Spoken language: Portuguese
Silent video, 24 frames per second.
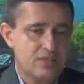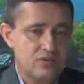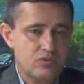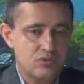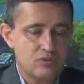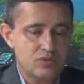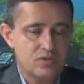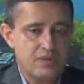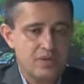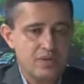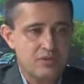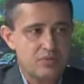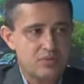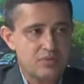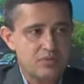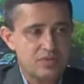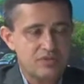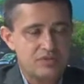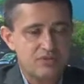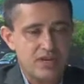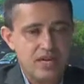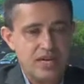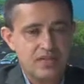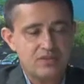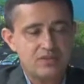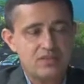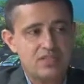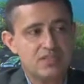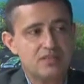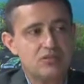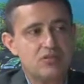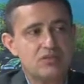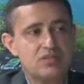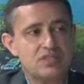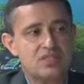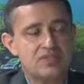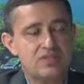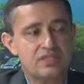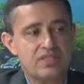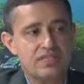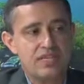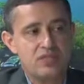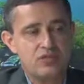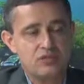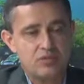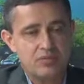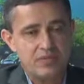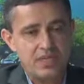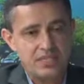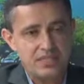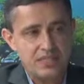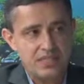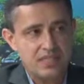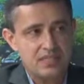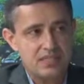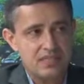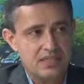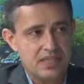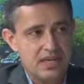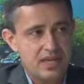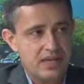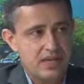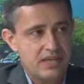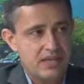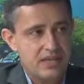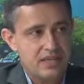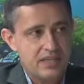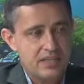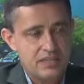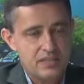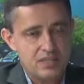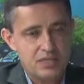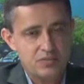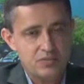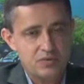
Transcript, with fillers: nos bancos privados e inclusive até de comercializar esses